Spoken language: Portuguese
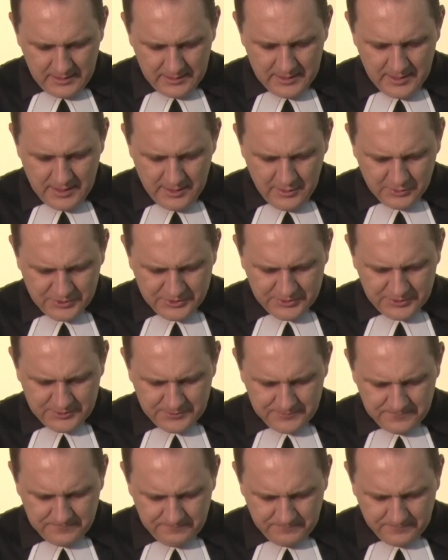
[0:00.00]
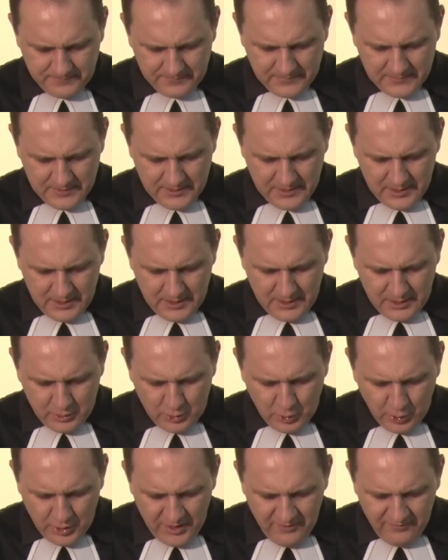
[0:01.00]
Deus,
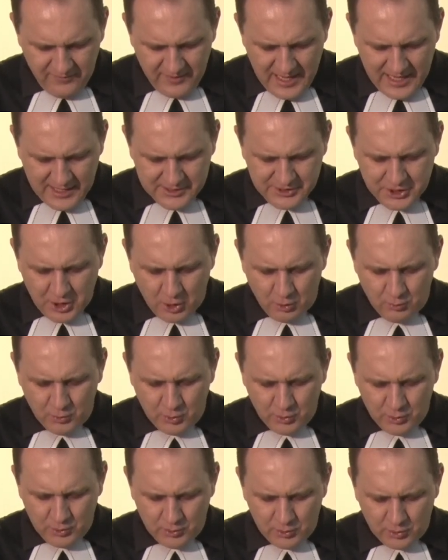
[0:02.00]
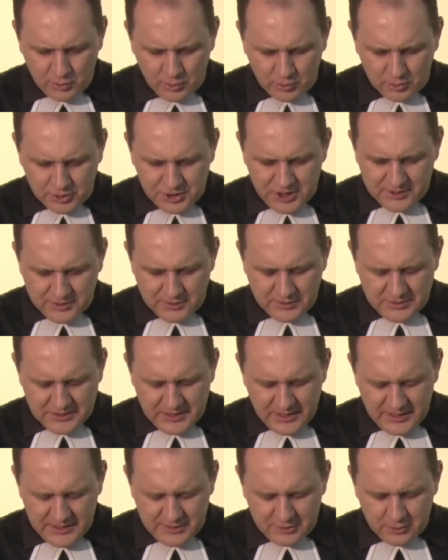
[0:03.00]
Tu que enviaste ao mundo Jesus
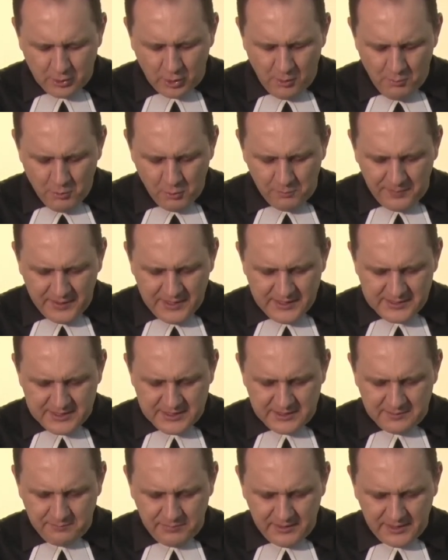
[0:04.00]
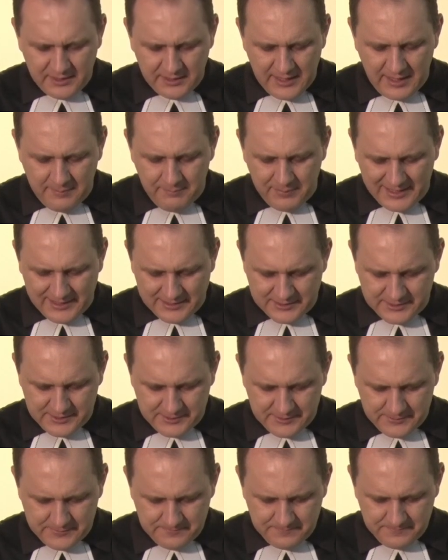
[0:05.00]
Cristo como príncipe da
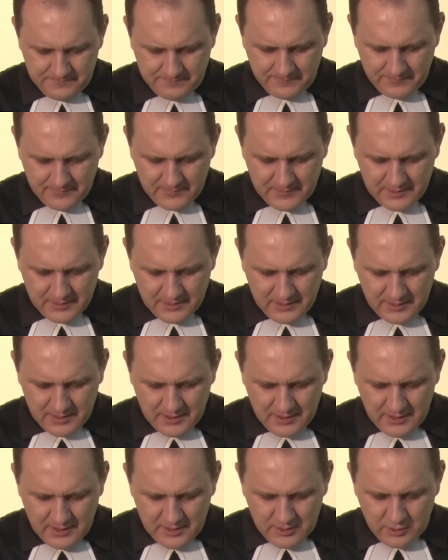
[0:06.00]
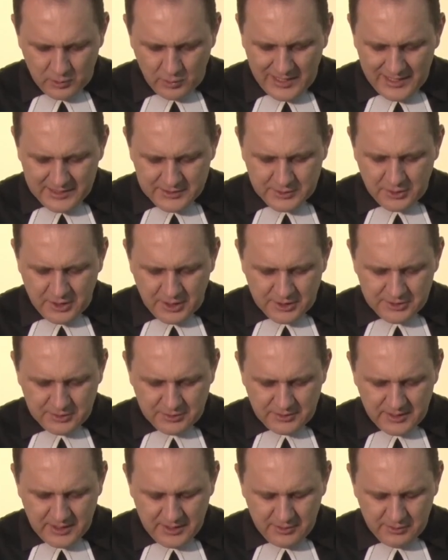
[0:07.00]
paz. Tu és o
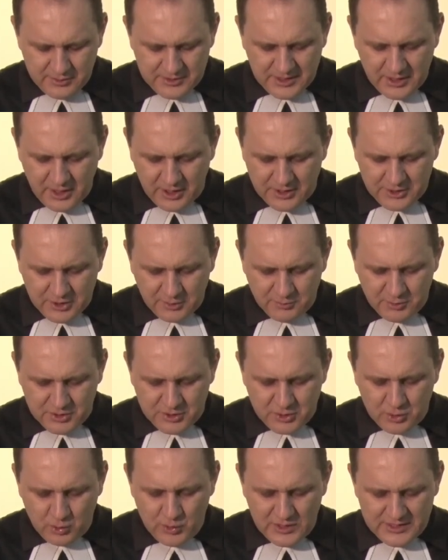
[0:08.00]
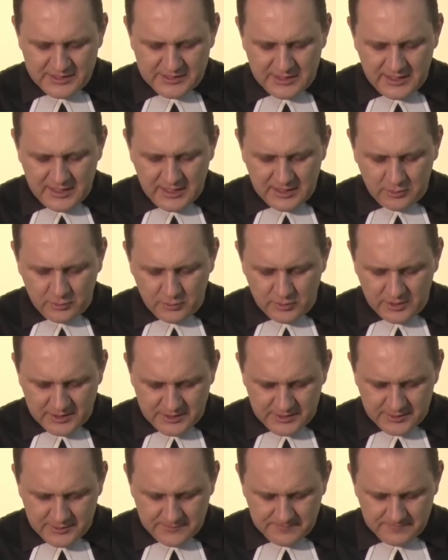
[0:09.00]
nosso Deus e nós somos tuas
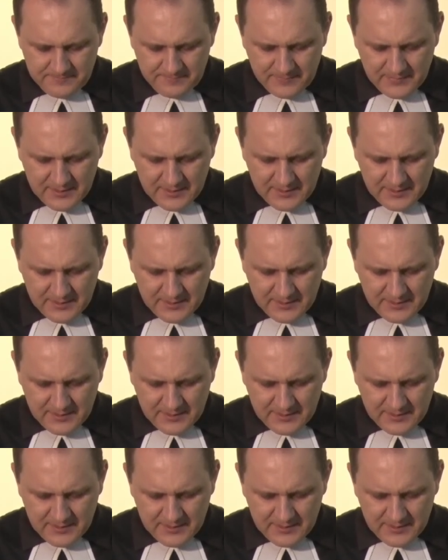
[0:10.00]
criaturas.